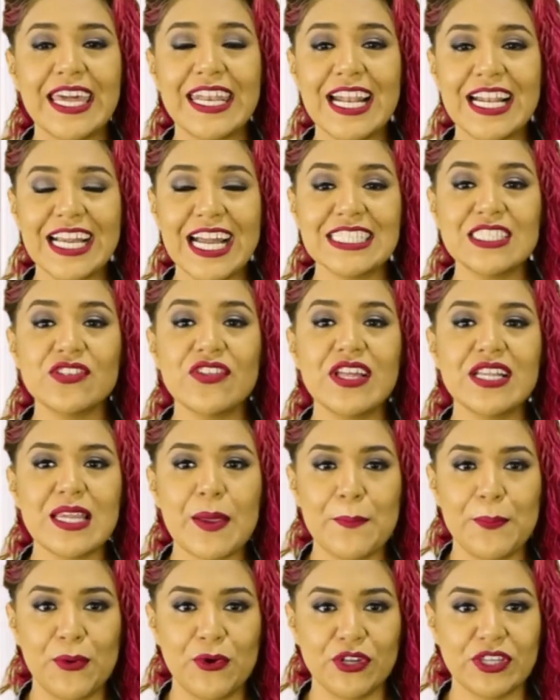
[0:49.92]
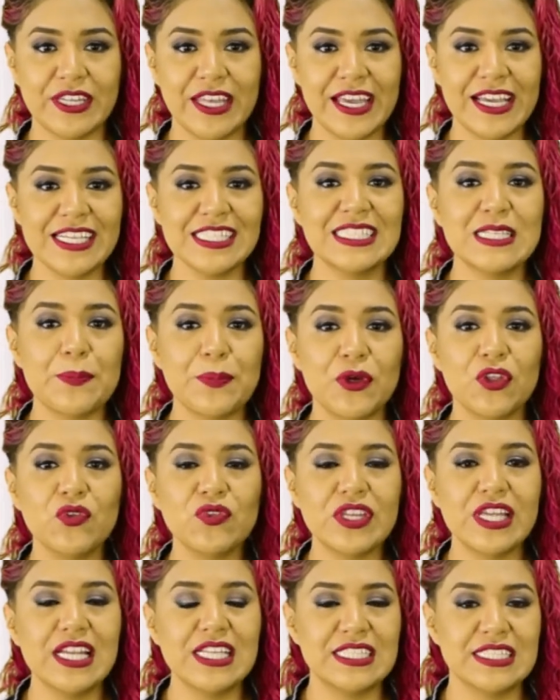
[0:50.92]
En el caso del deporte, se
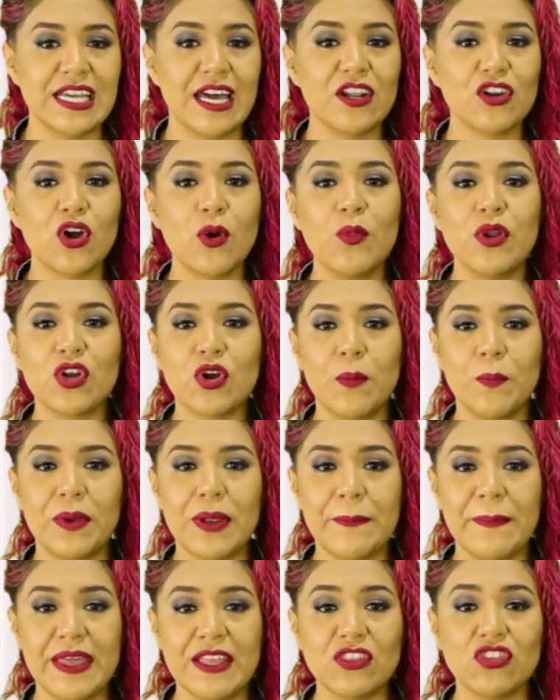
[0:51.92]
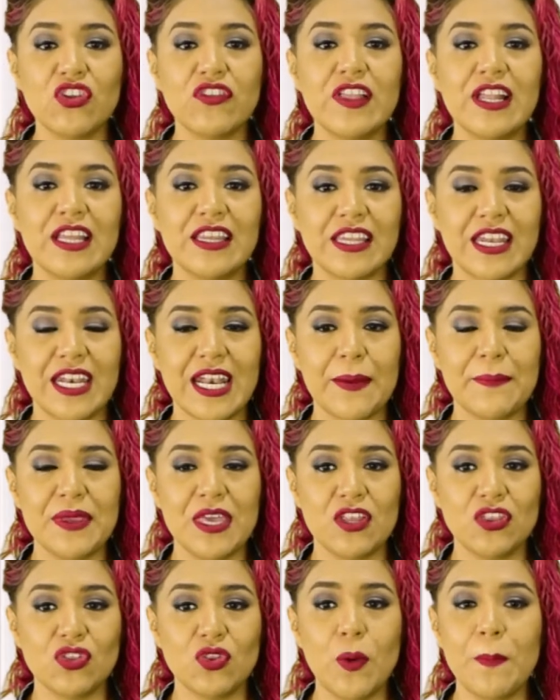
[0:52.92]
puede utilizar como el complemento del
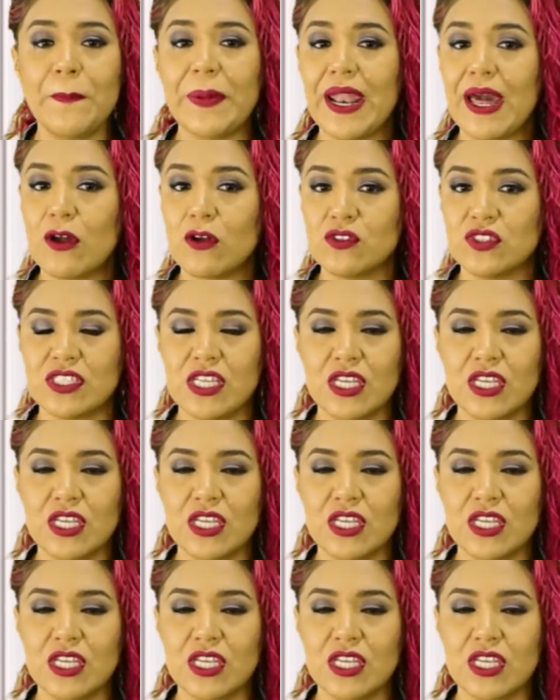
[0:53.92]
entrenamiento para